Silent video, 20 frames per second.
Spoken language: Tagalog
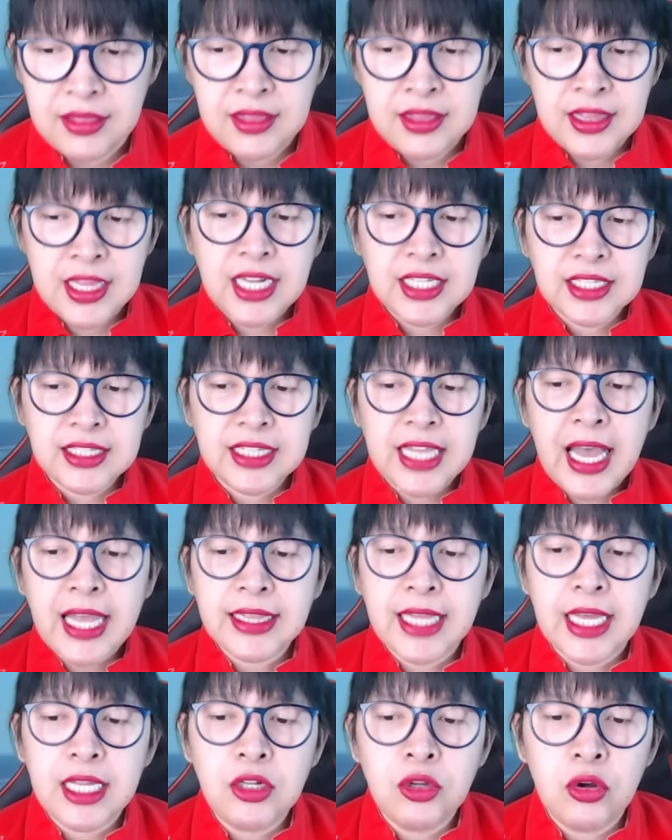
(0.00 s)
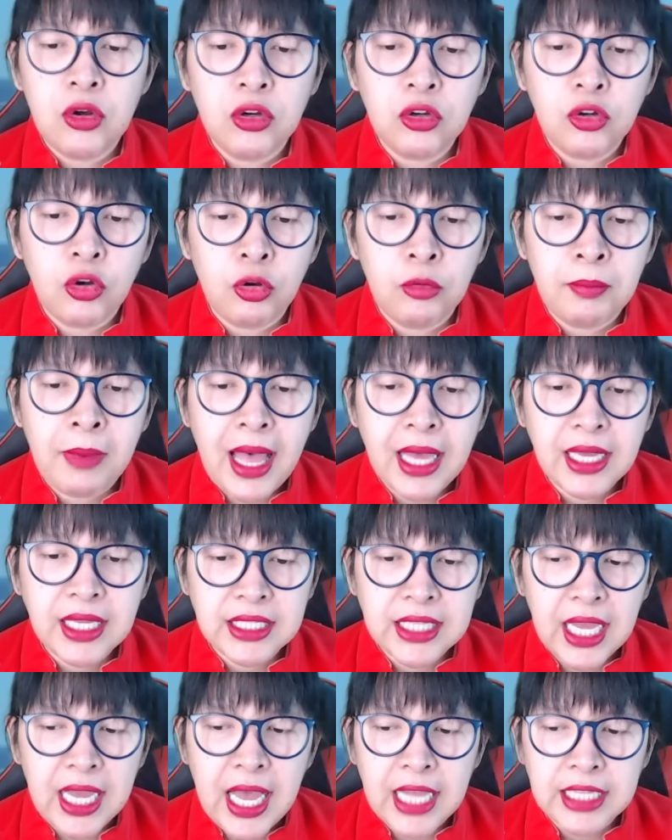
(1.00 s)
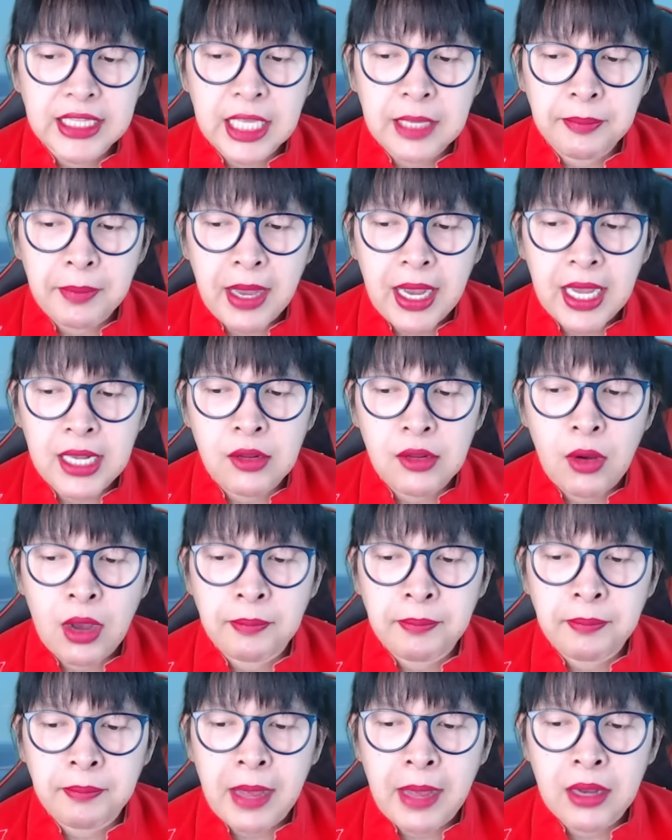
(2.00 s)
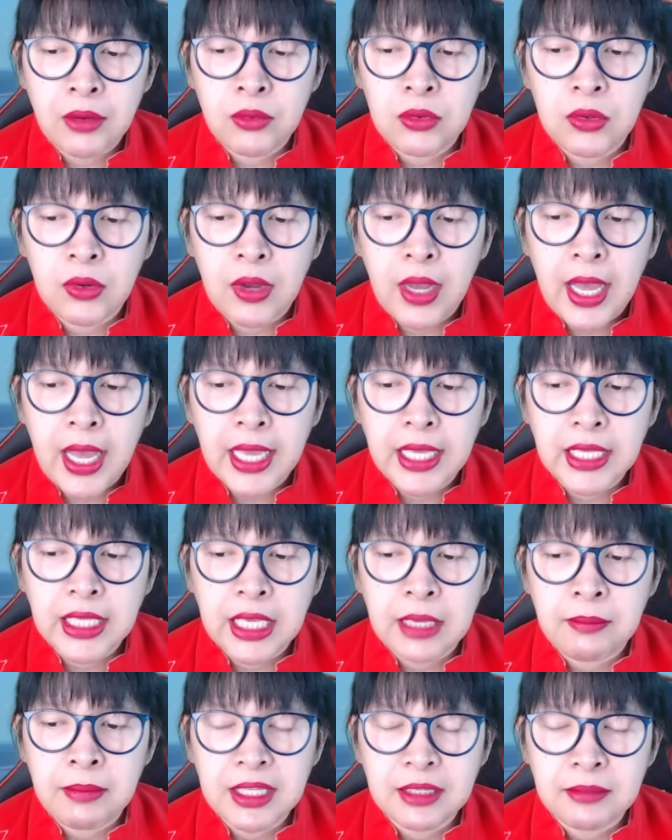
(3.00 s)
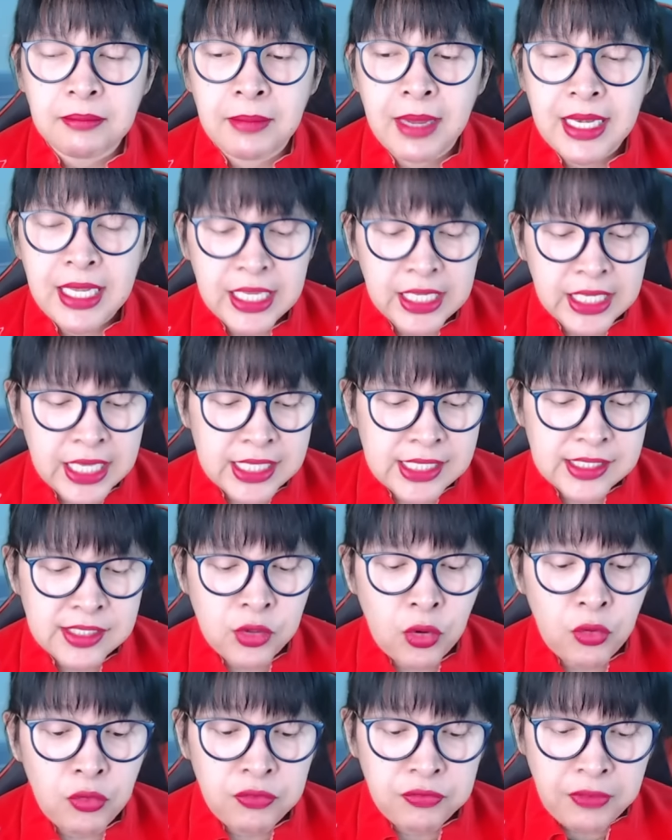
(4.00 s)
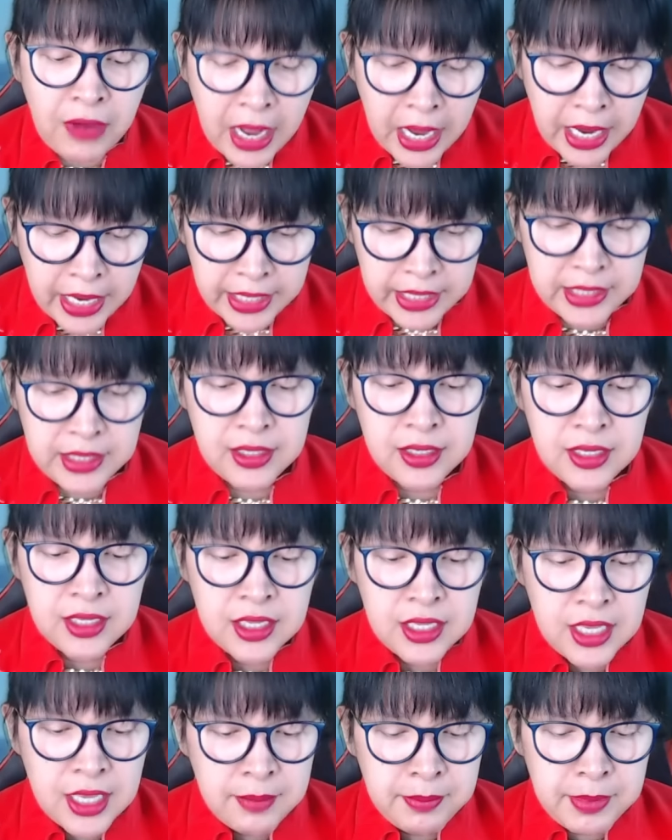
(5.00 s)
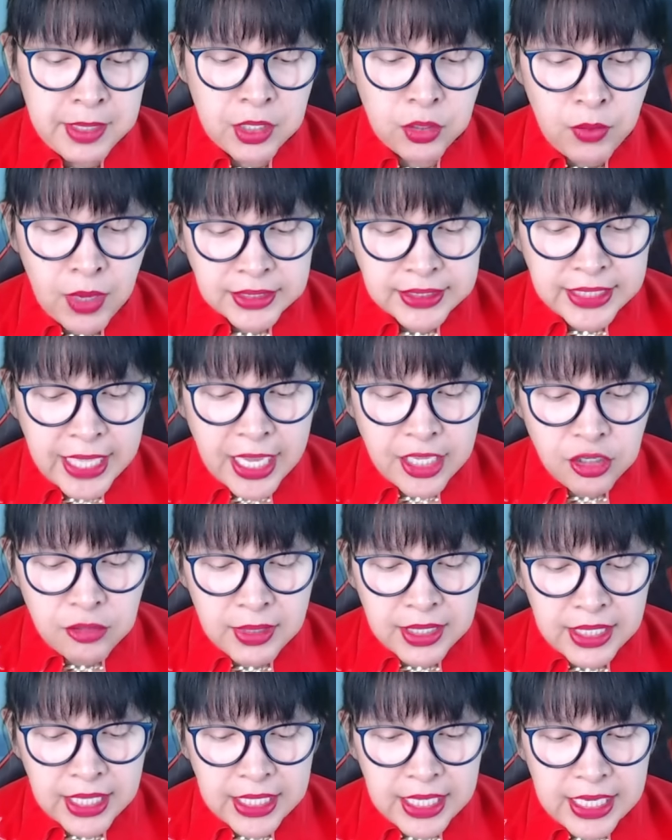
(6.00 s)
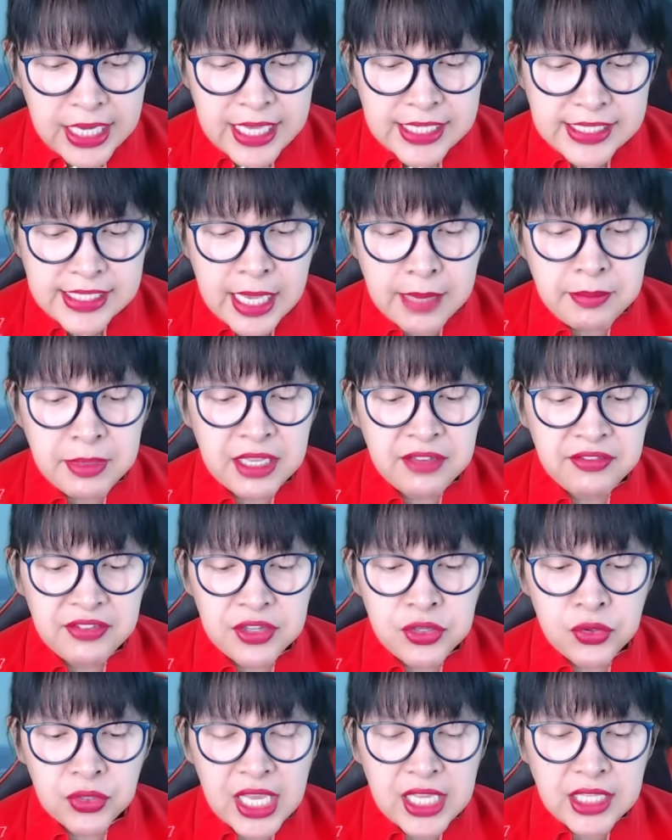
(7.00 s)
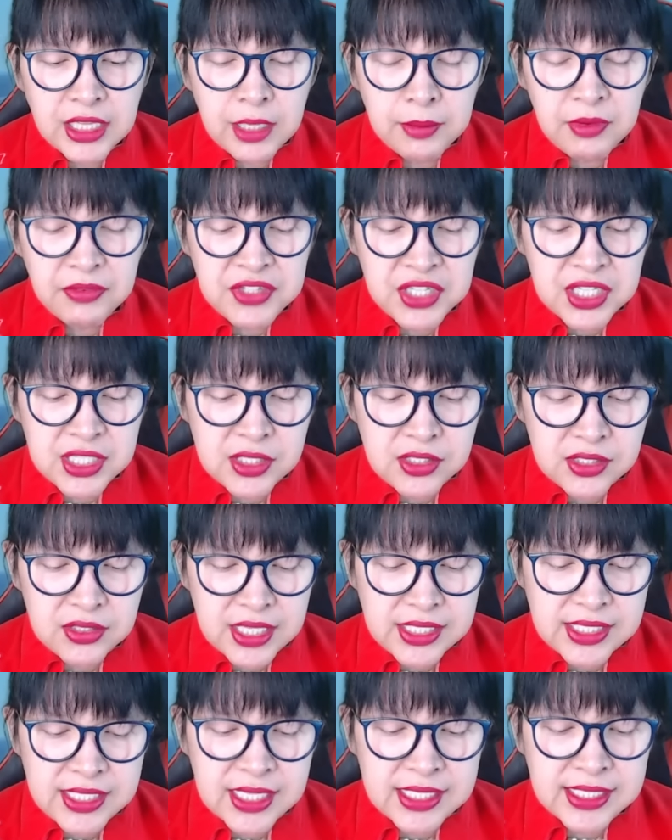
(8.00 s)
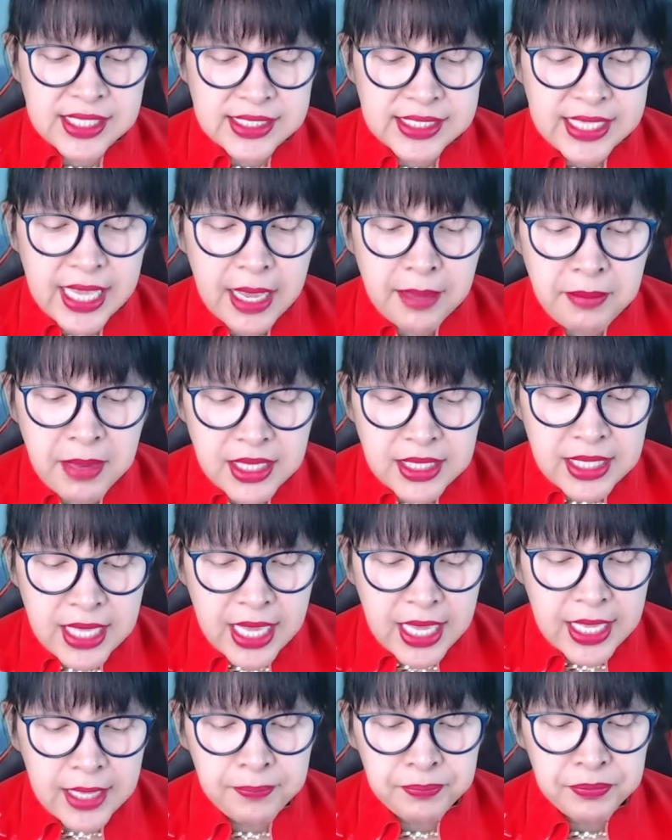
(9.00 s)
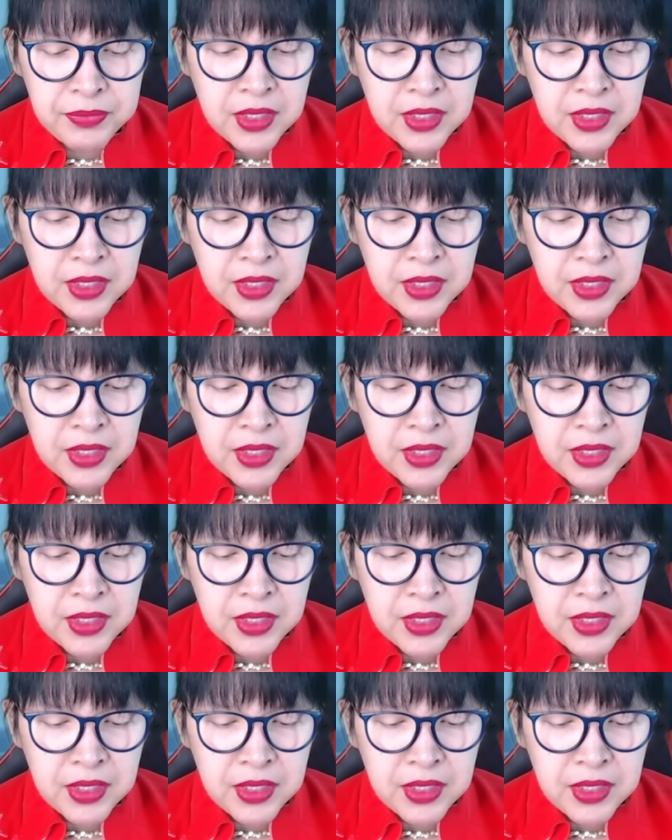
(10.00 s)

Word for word: nagtatanong kung bakit ang ating pangalawang pangulo ay kibit balikat so far. Pero huwag tayo mag-alala, sabi even yung kingdom of Jesus Christ nagsasabi na